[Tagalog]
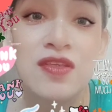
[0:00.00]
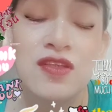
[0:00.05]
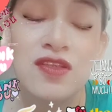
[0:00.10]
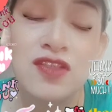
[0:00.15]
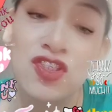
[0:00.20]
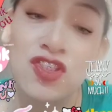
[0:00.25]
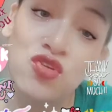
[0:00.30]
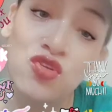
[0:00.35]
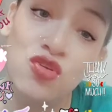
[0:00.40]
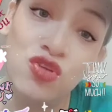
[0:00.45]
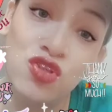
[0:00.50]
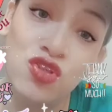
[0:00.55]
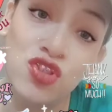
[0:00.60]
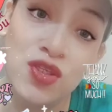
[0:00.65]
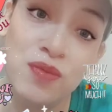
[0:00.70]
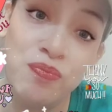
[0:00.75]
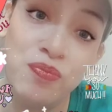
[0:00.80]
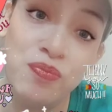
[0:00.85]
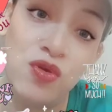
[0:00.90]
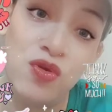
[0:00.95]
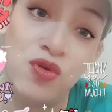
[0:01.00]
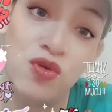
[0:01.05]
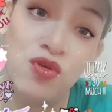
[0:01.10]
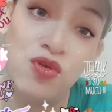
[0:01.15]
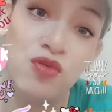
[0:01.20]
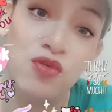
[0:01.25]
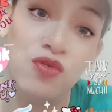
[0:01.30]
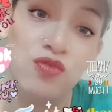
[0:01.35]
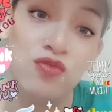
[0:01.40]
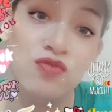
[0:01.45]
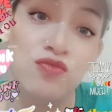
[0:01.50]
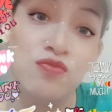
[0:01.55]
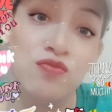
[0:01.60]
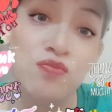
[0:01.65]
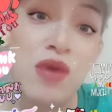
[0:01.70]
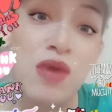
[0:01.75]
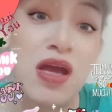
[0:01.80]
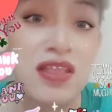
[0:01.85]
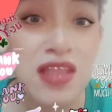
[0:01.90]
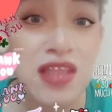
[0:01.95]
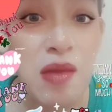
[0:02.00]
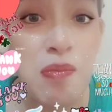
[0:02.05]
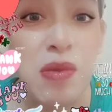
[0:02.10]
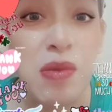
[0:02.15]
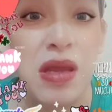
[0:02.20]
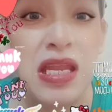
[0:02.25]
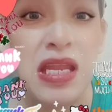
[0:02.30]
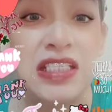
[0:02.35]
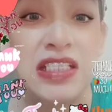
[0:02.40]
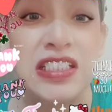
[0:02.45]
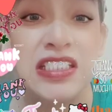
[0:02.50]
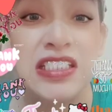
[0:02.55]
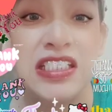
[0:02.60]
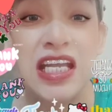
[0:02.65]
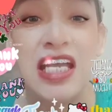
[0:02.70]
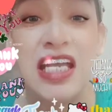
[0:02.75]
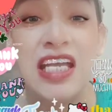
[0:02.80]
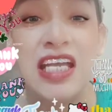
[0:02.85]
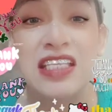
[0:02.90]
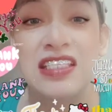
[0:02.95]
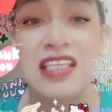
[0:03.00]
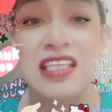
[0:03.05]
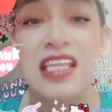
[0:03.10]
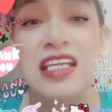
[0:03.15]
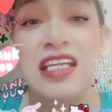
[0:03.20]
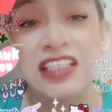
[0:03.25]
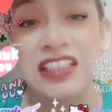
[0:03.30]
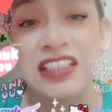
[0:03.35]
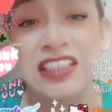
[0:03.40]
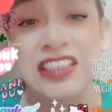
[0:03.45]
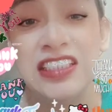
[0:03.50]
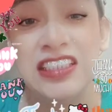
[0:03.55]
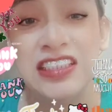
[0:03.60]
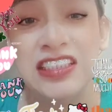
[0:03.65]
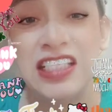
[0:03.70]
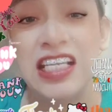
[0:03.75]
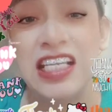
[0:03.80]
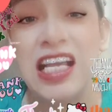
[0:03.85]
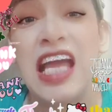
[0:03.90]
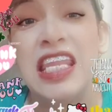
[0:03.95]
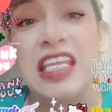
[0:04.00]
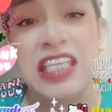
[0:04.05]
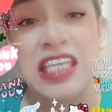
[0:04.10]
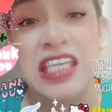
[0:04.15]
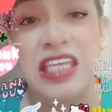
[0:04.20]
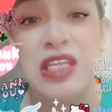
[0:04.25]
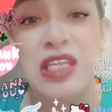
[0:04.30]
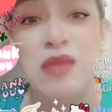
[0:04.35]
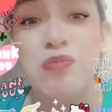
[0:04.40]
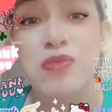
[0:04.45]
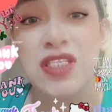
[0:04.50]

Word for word: si Joseph po, bata pa lang siya, talagang nananaginip